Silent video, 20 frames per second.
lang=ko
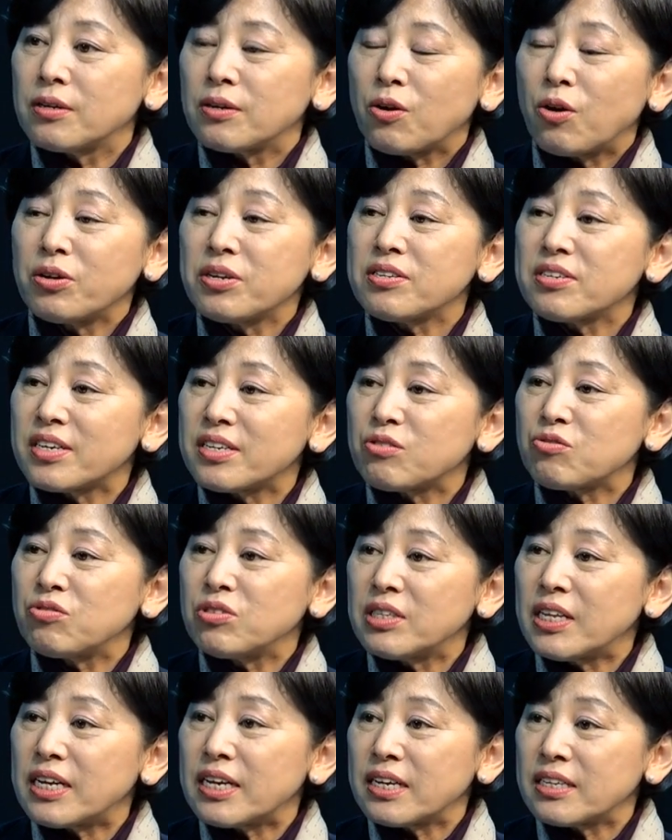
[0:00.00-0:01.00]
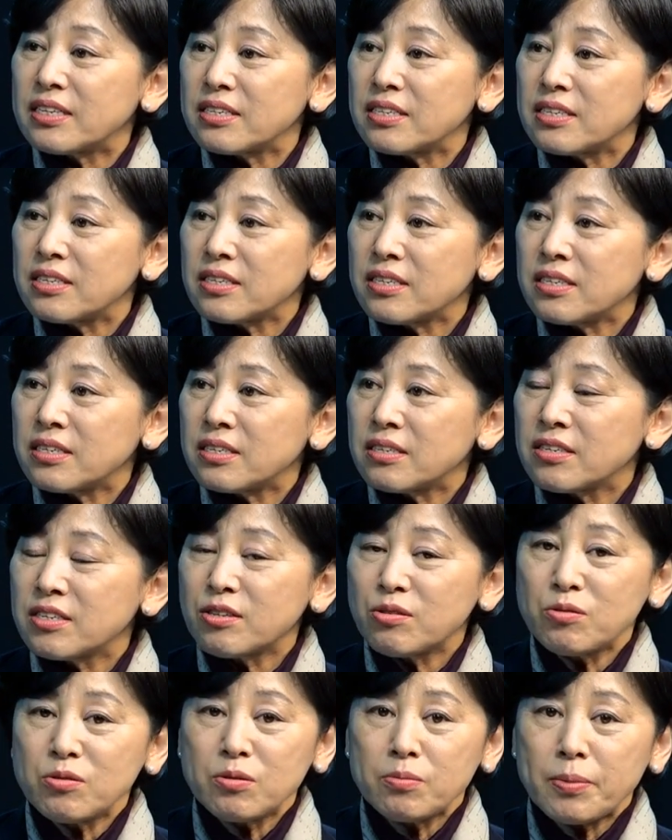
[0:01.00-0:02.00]
그 거리자를 둔다라든지
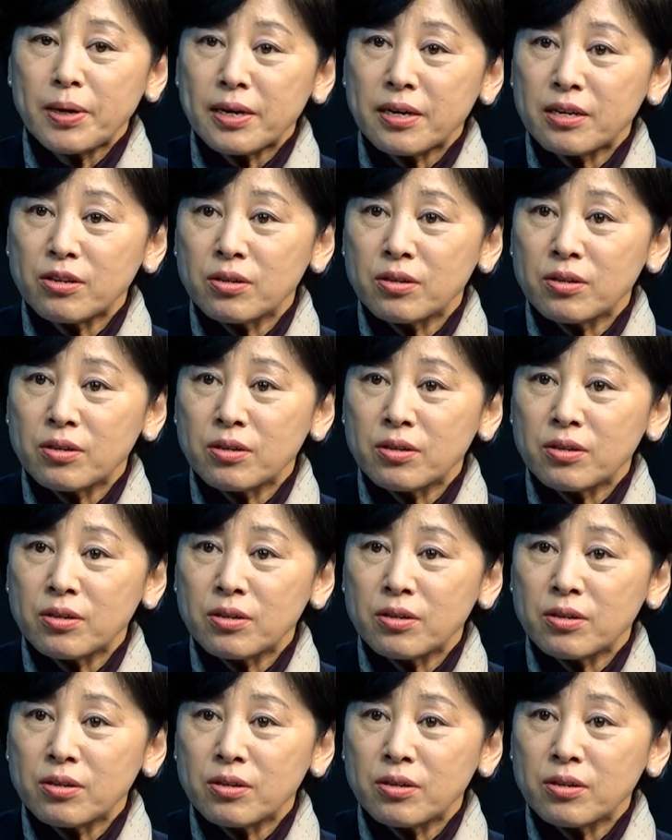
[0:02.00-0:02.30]
지금은 막